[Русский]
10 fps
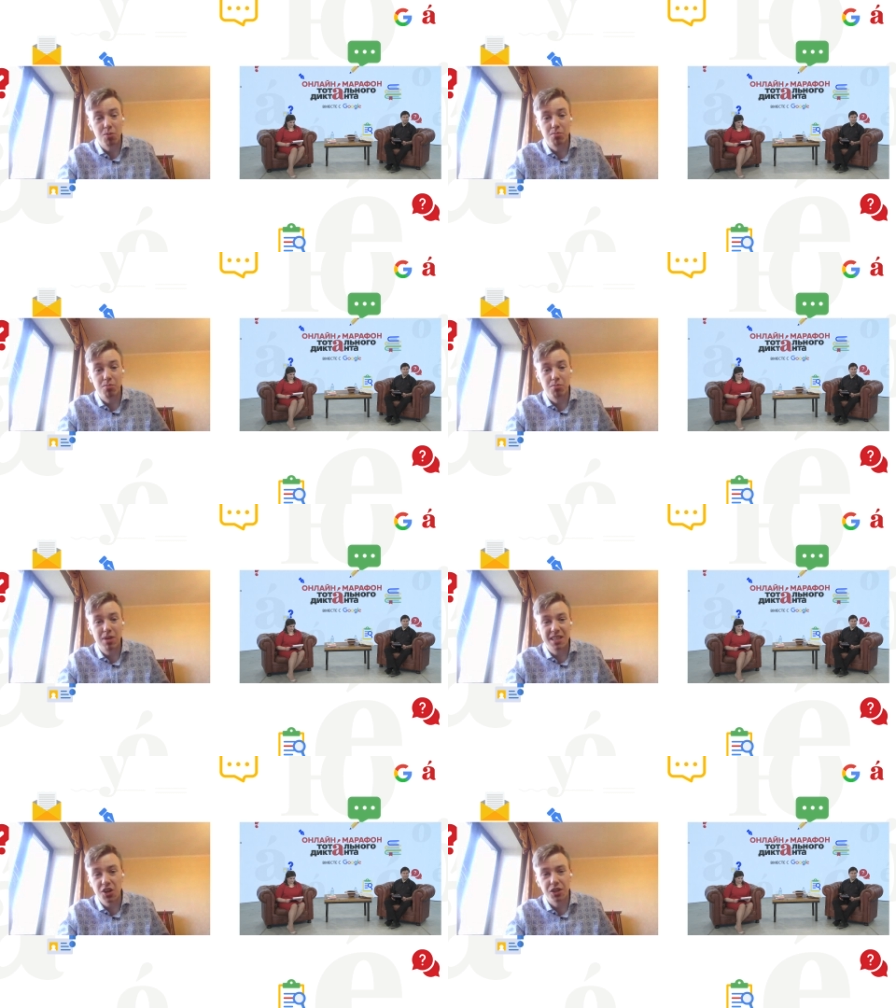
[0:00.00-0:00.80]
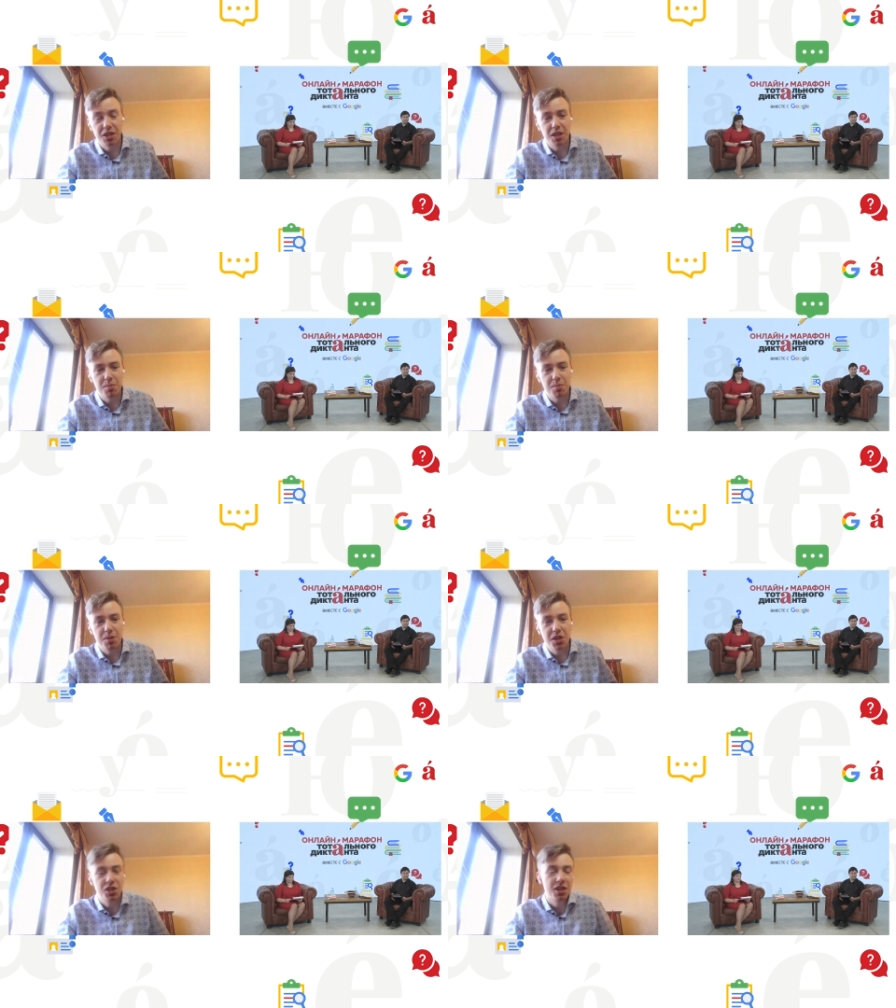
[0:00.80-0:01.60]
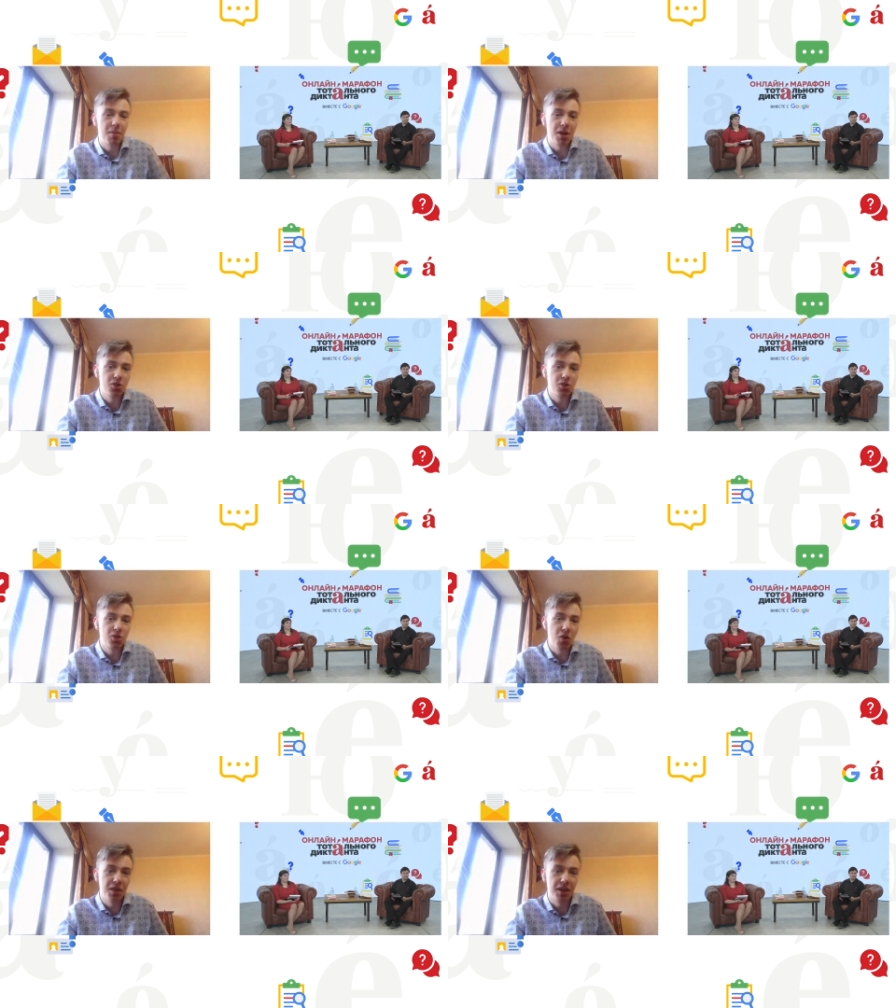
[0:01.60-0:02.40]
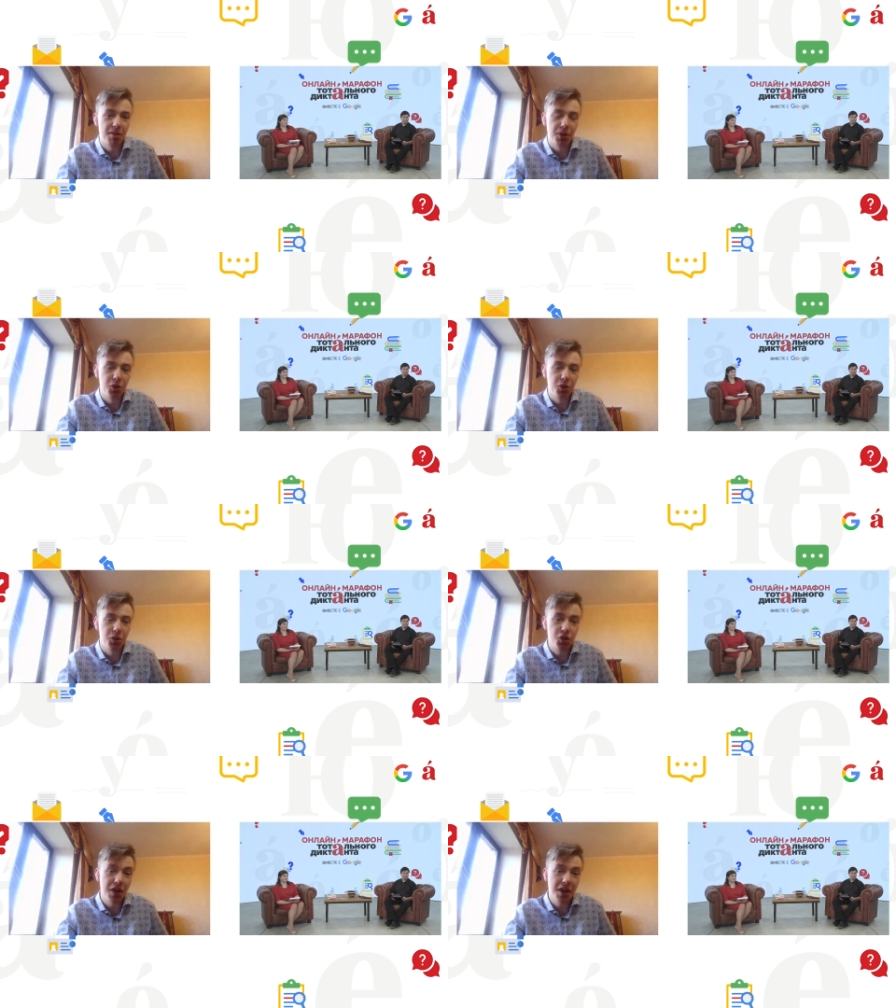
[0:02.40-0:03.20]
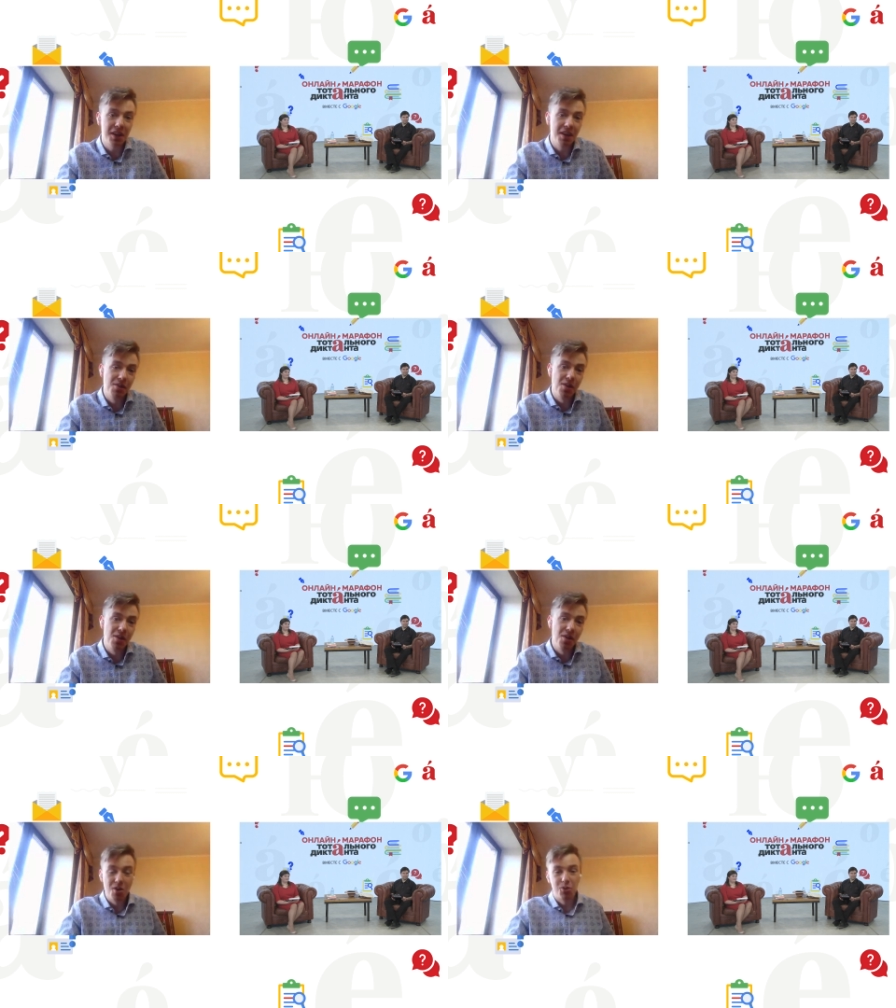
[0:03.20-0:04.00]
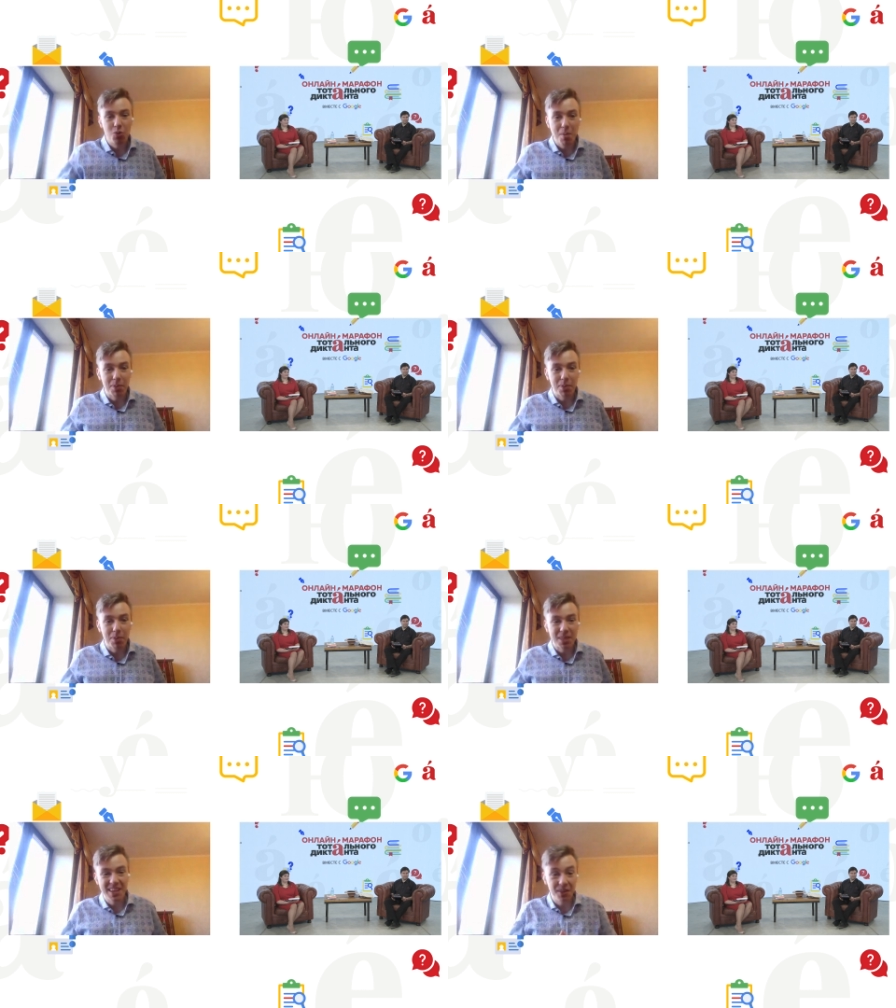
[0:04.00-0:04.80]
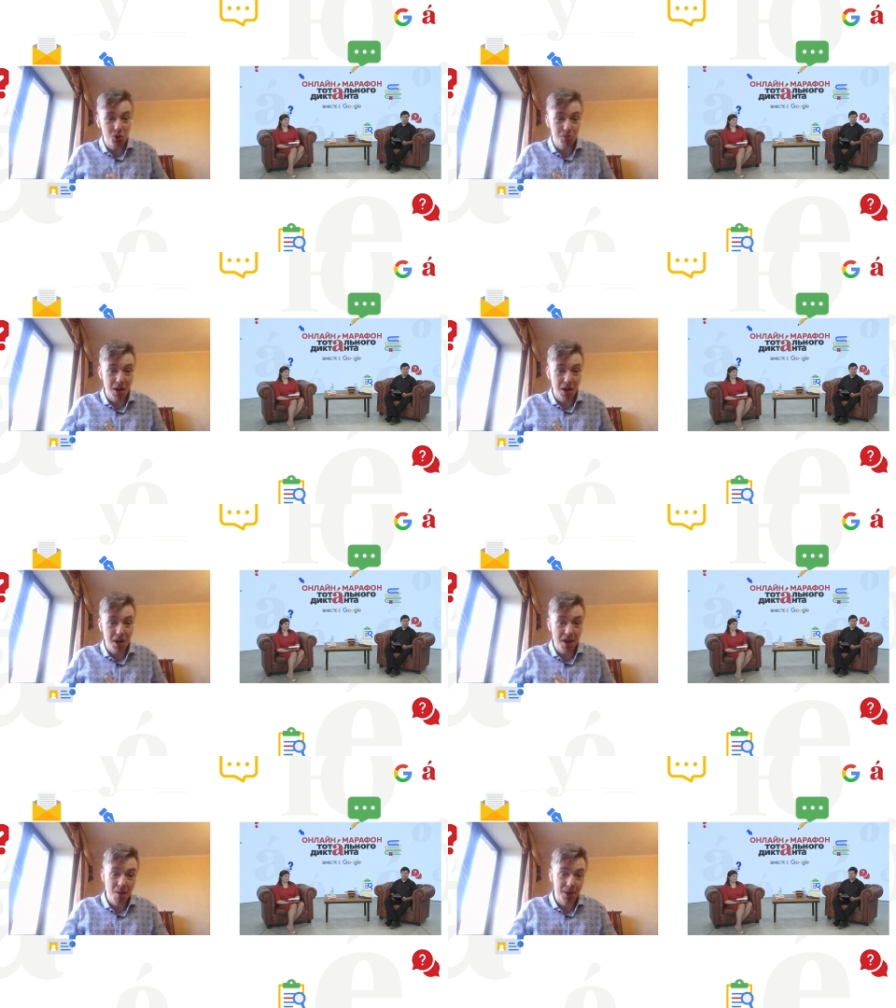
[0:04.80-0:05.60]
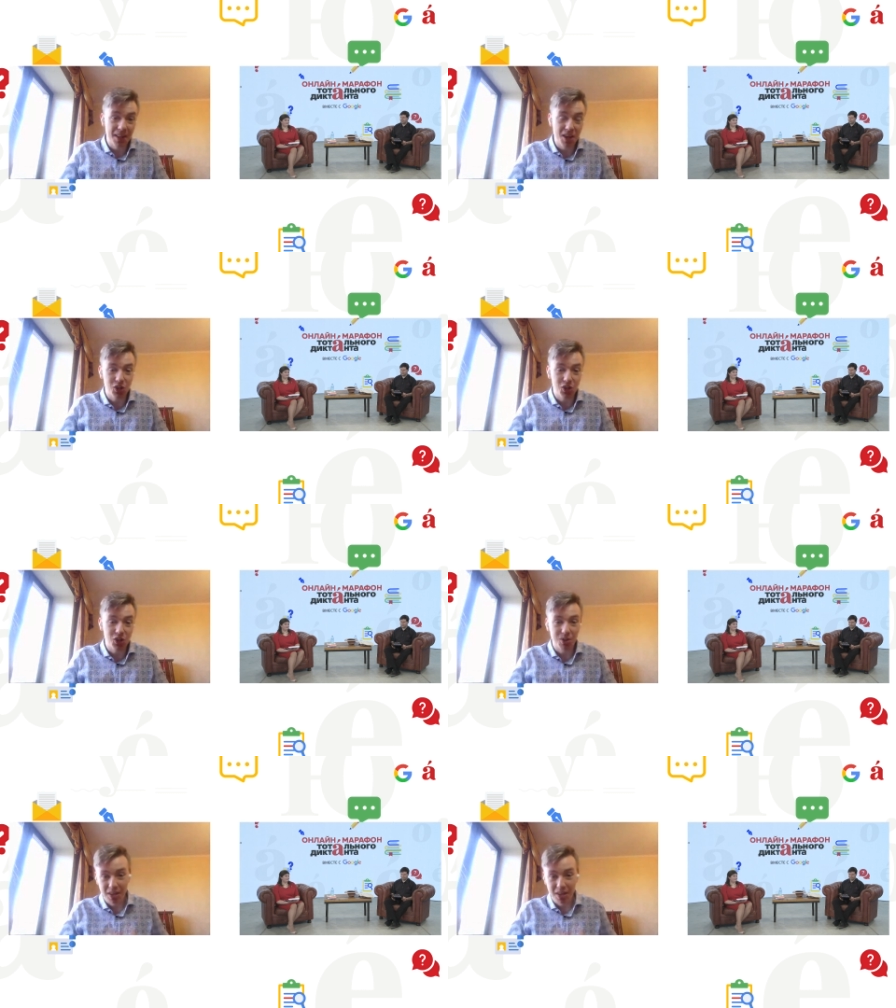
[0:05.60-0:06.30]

но блестящий, энциклопедически образованный молодой человек, и вот он у меня постоянный гость моей передачи.